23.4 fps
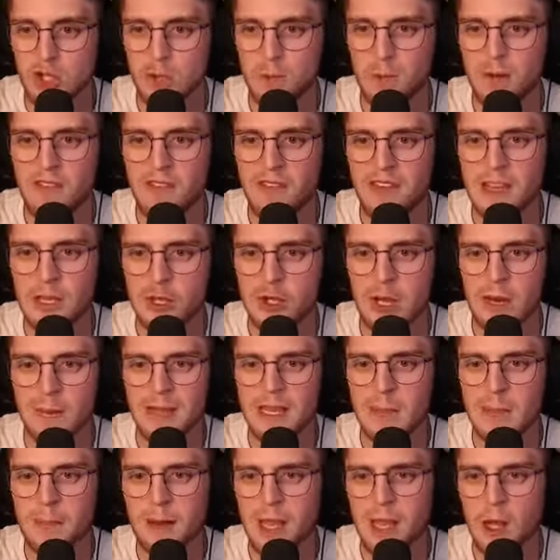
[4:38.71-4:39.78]
sopravvivendo
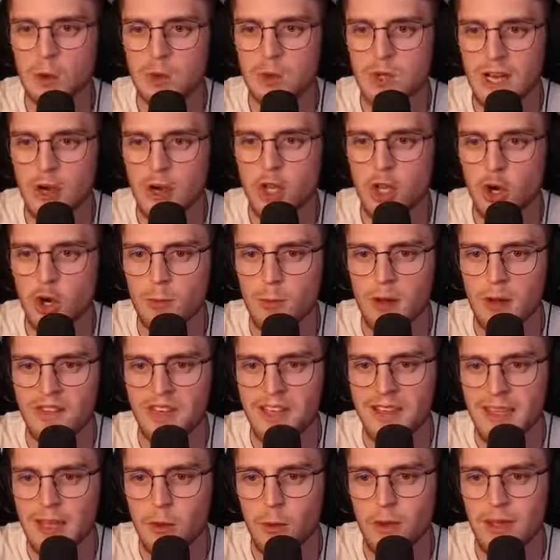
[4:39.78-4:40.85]
solamente perché ho un sacco di
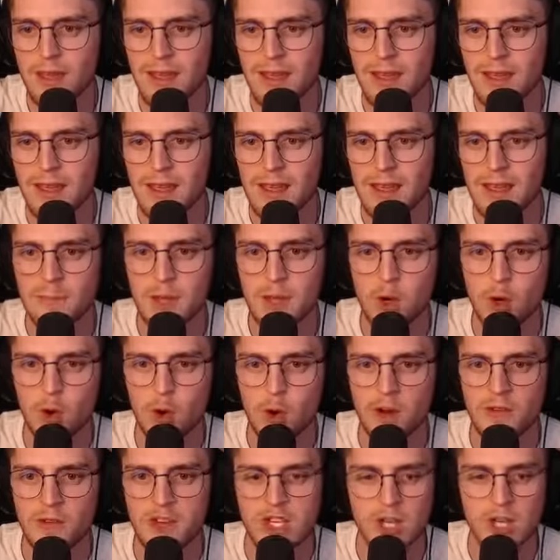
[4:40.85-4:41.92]
rubavita e quindi mi
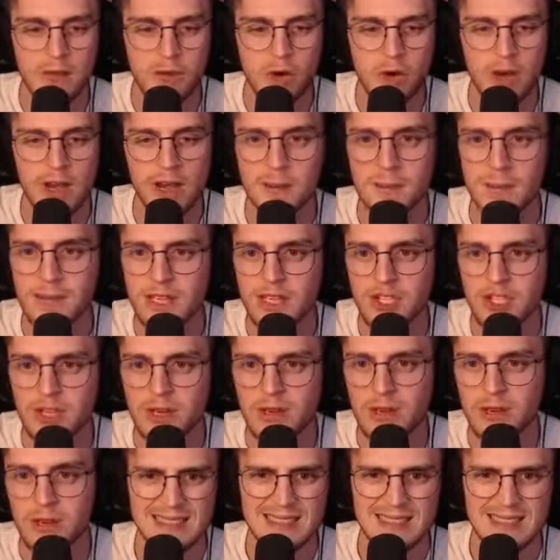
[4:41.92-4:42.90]
curo facendo fuori i nemici.